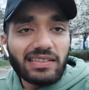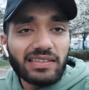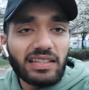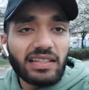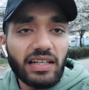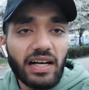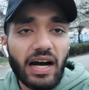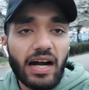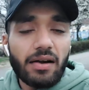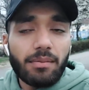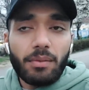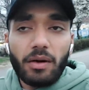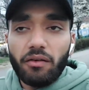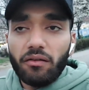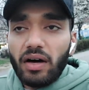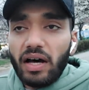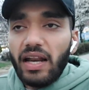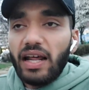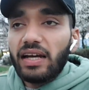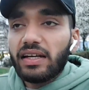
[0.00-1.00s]
सी कार्ड
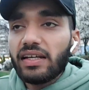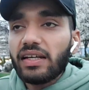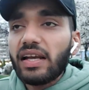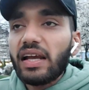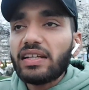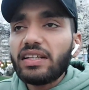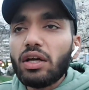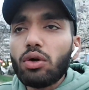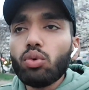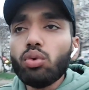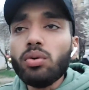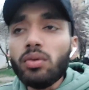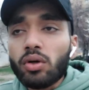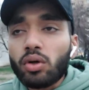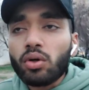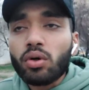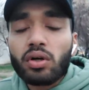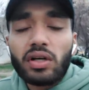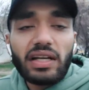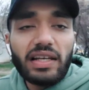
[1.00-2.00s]
बनवाना है ठीक है ये उन
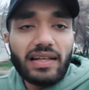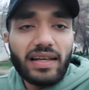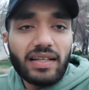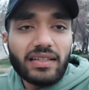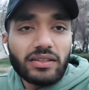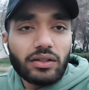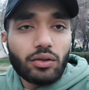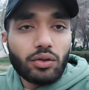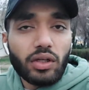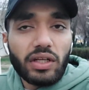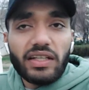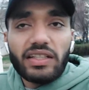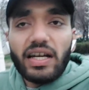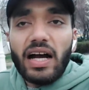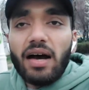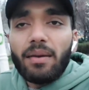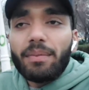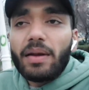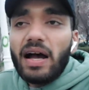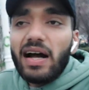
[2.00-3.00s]
लोगों के लिए जिन्होंने
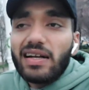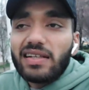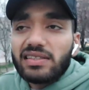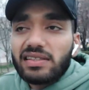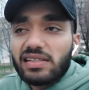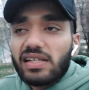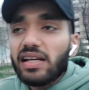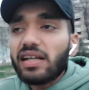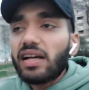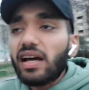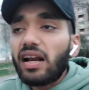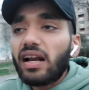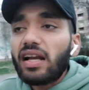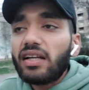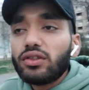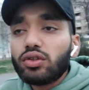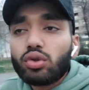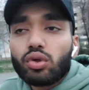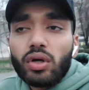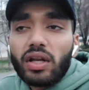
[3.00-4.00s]
यहाँ पर आके स्टे करना
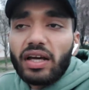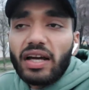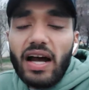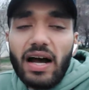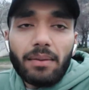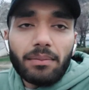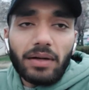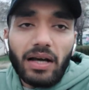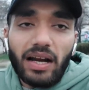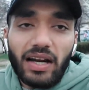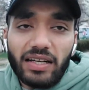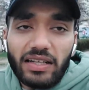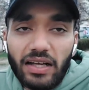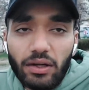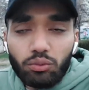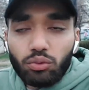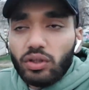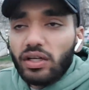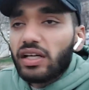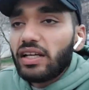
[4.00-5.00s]
है जिन्होंने काम कर रहे हैं
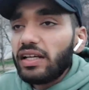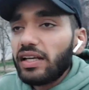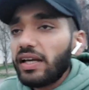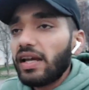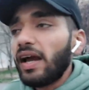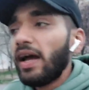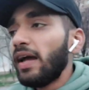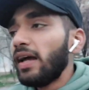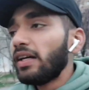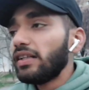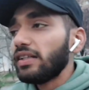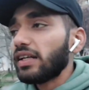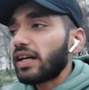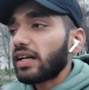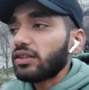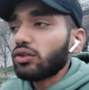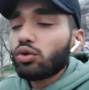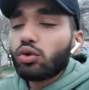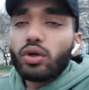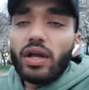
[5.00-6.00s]
ये उनके लिए ठीक
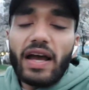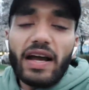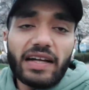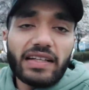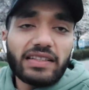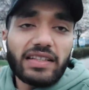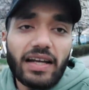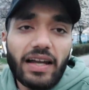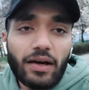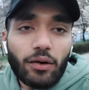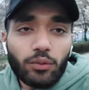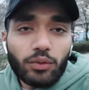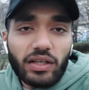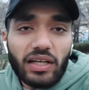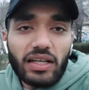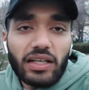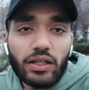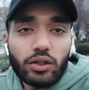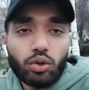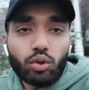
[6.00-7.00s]
है जिन्होंने आगे जाना है
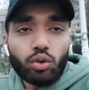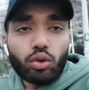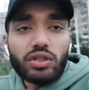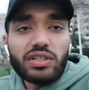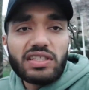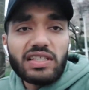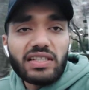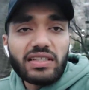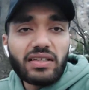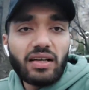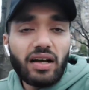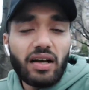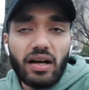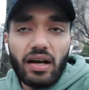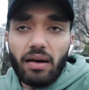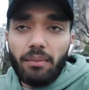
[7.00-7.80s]
उनके लिए तो कोई चीज़